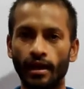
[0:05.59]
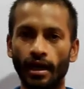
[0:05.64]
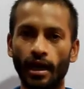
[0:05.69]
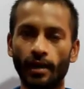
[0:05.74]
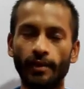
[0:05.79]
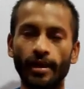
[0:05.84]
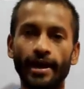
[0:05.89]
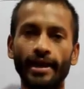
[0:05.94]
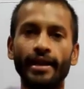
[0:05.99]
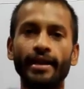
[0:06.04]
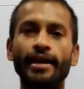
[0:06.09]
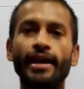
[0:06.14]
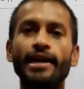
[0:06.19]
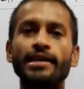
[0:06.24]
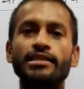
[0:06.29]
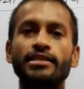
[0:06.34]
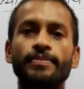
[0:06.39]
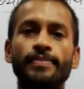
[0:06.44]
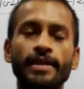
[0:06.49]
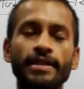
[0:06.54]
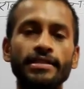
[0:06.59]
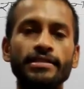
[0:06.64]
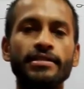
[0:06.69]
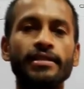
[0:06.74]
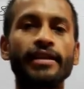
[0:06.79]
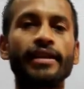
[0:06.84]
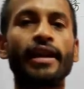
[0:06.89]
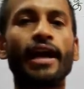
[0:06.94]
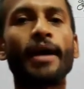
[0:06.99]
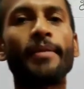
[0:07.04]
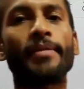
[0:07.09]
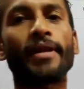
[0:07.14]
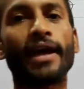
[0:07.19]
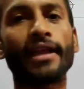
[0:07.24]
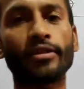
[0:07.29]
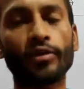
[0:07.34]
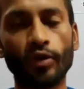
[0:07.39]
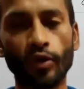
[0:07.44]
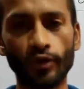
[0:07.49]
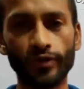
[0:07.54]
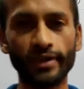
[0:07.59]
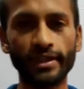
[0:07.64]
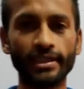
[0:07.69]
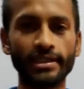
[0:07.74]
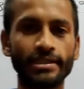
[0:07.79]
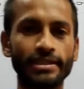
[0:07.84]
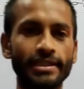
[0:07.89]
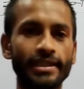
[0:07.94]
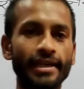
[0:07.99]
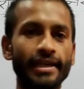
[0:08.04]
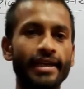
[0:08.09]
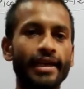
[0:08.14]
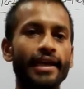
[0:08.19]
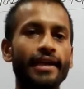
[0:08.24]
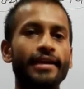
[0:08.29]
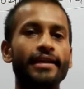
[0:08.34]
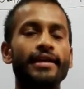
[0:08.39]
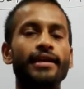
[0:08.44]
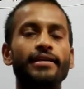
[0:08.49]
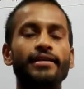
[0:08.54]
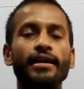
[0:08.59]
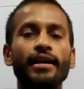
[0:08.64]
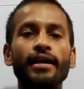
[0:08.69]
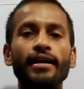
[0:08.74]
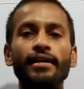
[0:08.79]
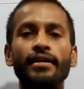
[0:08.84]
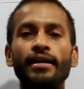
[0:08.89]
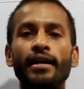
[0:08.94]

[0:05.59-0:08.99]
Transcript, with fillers: हमारे राष्ट्रपति श्री रामनाथ कोविंद जी ने क्या किया था